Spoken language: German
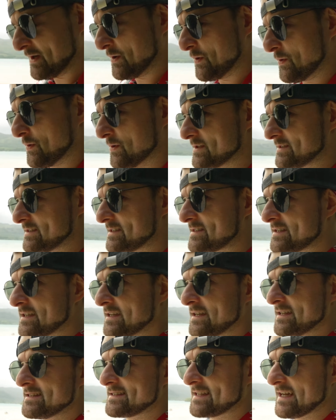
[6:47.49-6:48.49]
Und
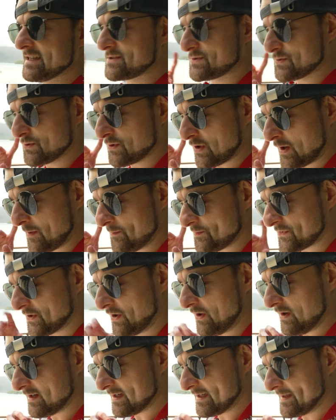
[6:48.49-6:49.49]
Dazu kommt
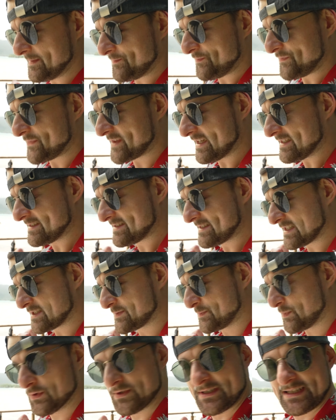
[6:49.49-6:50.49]
noch, dass das
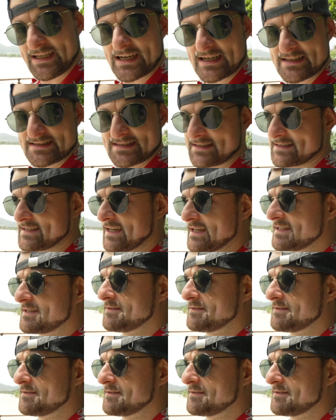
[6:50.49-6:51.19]
Boot die ganze Zeit